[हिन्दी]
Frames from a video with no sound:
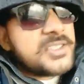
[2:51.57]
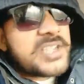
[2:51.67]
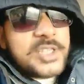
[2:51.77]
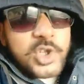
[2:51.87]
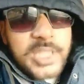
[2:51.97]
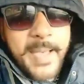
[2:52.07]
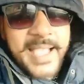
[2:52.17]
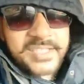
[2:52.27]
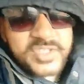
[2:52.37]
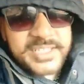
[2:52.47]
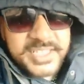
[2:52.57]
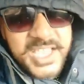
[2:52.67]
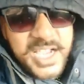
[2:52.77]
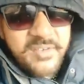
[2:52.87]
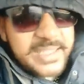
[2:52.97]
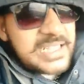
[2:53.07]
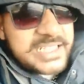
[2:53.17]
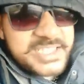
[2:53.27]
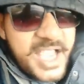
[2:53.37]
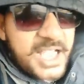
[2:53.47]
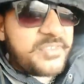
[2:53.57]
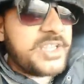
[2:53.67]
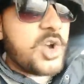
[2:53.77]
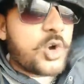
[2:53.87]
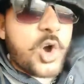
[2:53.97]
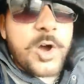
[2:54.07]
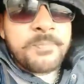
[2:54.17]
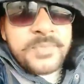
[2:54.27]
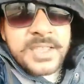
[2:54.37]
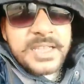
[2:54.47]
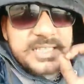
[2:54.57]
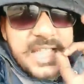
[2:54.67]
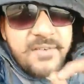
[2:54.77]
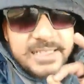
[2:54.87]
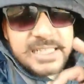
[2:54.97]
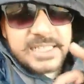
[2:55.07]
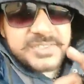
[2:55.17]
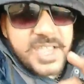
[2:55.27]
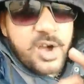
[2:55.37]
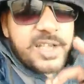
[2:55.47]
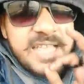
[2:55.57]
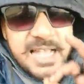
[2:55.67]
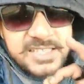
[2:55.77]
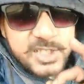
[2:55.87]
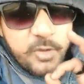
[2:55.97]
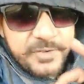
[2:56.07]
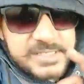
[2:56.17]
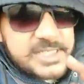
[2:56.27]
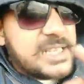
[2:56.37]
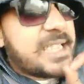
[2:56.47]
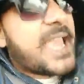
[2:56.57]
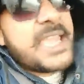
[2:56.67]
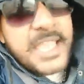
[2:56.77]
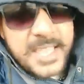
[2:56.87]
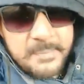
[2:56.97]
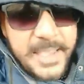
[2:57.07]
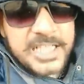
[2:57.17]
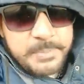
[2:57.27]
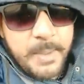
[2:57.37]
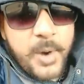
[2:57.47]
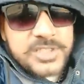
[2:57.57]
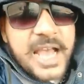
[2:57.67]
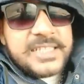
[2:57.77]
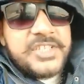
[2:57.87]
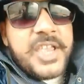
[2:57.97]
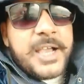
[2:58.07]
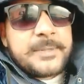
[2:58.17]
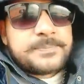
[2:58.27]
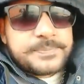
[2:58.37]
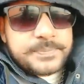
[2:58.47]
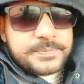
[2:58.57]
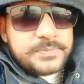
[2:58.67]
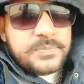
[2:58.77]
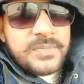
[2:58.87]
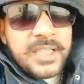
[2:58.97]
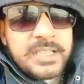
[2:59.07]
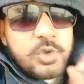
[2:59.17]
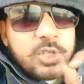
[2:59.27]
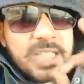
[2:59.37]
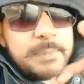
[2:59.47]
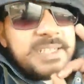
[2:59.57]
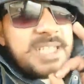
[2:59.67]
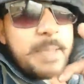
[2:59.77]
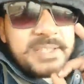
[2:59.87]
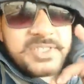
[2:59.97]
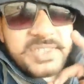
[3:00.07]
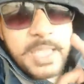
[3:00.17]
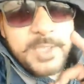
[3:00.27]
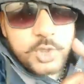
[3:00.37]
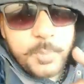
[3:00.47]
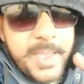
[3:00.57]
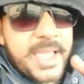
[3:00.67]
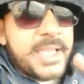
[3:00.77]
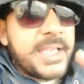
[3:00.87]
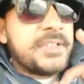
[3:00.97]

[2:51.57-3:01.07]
साथियों दबा के शेयर कीजिएगा वायरल कीजिएगा इस वीडियो को इतना वायरल कीजिएगा एजाज इजाज खान ऑफिशियल के पेज पे पहुंचा दीजिएगा सोशल मीडिया पे जितने भी ग्रुप हैं